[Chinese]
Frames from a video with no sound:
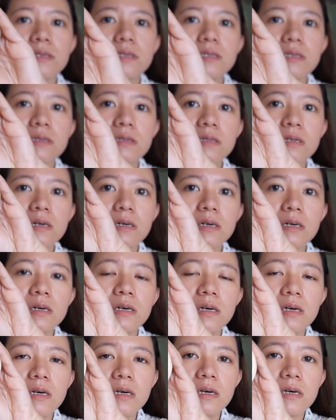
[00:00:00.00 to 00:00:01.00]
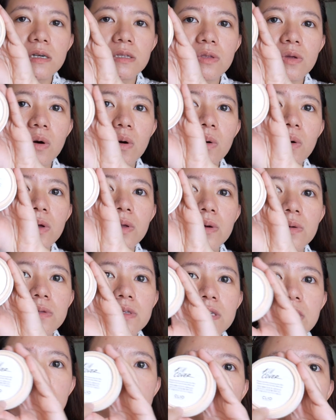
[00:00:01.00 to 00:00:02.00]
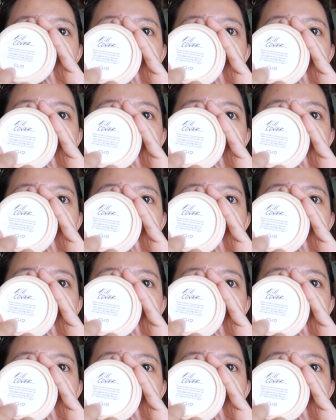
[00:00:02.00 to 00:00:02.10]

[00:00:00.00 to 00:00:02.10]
新的都会有这一